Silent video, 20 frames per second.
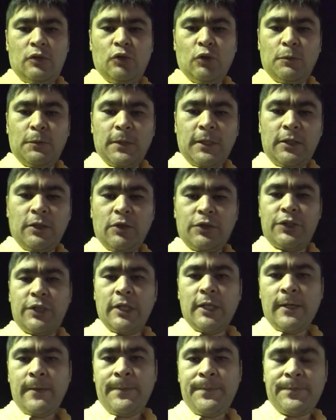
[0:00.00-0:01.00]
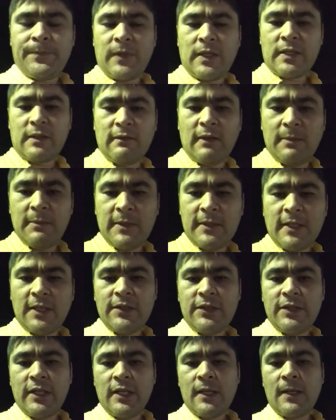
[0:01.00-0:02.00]
Доброй ночи, с вами
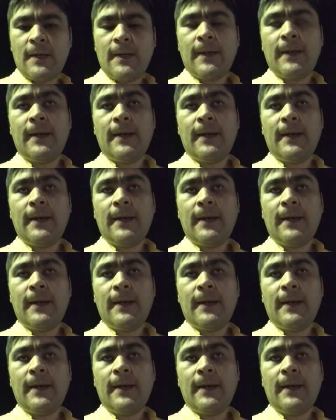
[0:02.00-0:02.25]
Санджар.